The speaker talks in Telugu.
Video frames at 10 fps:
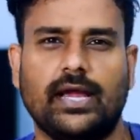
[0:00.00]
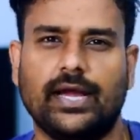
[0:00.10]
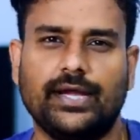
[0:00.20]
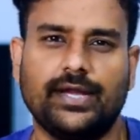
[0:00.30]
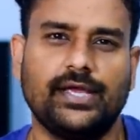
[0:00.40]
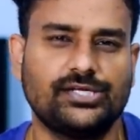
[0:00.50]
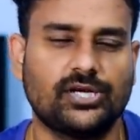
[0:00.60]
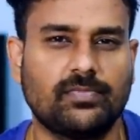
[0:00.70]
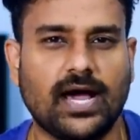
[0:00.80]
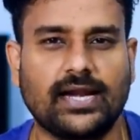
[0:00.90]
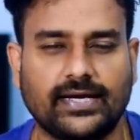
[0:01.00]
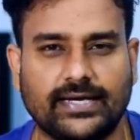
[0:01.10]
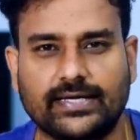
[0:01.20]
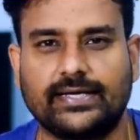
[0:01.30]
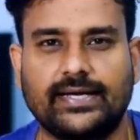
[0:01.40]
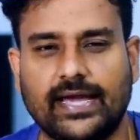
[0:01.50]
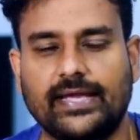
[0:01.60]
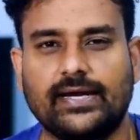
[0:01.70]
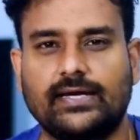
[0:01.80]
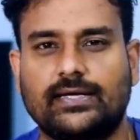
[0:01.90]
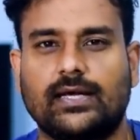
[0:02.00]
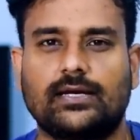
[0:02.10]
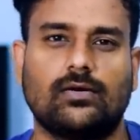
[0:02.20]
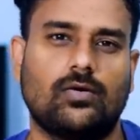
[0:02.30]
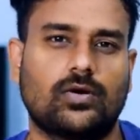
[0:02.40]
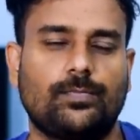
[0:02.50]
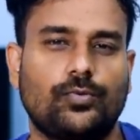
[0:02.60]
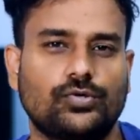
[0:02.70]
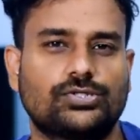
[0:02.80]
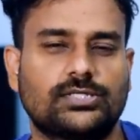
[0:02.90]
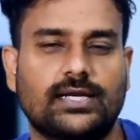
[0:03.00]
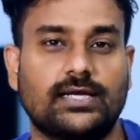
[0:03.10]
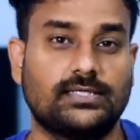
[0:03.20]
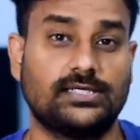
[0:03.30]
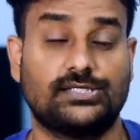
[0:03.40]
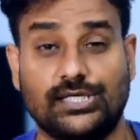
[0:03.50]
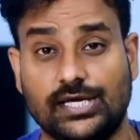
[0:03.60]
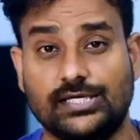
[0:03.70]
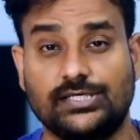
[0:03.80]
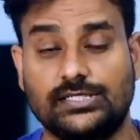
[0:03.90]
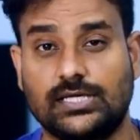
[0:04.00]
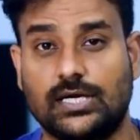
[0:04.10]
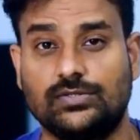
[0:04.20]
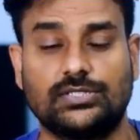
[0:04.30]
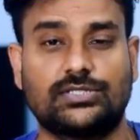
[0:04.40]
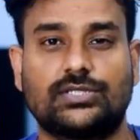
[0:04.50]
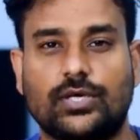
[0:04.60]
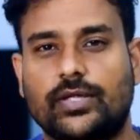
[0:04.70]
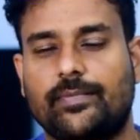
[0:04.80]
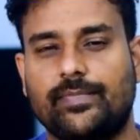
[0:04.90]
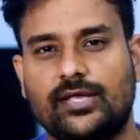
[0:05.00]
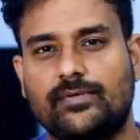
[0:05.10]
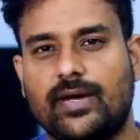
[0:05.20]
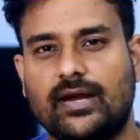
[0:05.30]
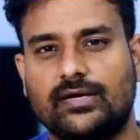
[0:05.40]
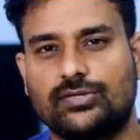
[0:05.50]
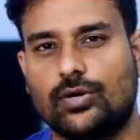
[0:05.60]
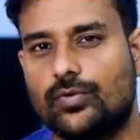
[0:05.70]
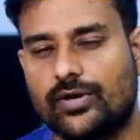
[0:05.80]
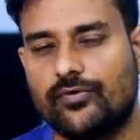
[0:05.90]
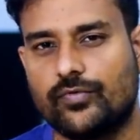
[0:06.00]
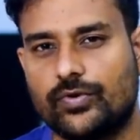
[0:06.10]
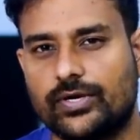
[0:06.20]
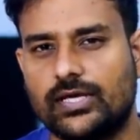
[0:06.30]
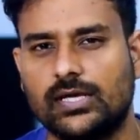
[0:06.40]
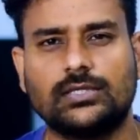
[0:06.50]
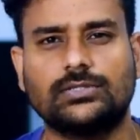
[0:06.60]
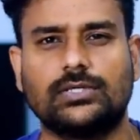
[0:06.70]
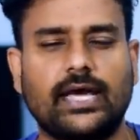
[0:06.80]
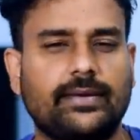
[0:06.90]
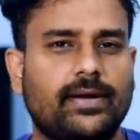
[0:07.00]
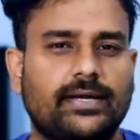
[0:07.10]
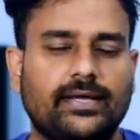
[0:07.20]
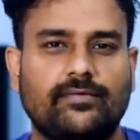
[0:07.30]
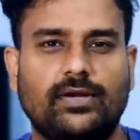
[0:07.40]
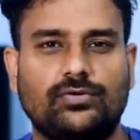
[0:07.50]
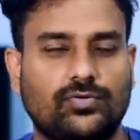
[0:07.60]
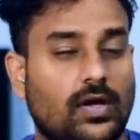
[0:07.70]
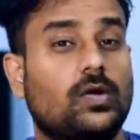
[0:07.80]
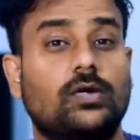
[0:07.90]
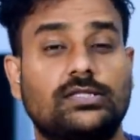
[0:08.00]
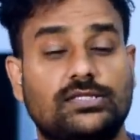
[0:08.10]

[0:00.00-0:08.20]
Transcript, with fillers: ఇండోనేషియన్ మార్కెటింగ్ డైరెక్టర్ ఒక పోస్టర్ని అయితే షేర్ చేశాడు సిక్స్ థౌసండ్ ఎంఏహెచ్ బ్యాటరీతో ఉన్న ఫోన్ని సో దాన్ని బట్టి వీళ్ళు త్వరలోనే